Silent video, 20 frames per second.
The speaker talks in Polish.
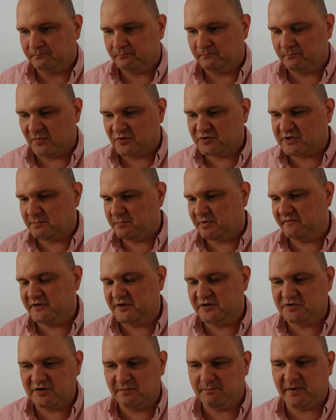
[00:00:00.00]
Można
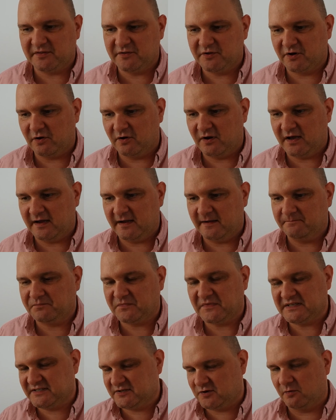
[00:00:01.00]
powiedzieć, że pan Rola
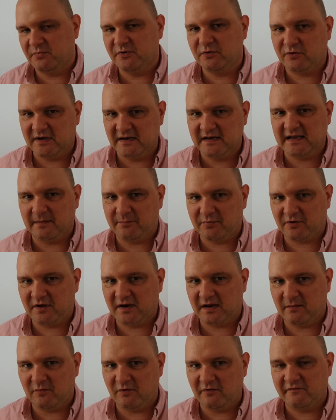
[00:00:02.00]
zrobił kilka
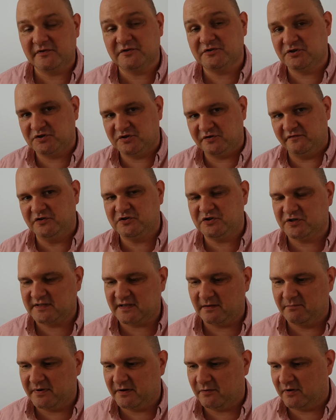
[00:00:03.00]
programów, rzeczywiście
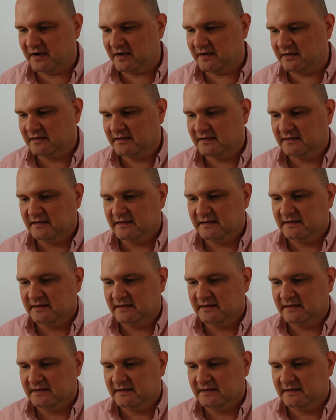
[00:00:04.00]
tam były.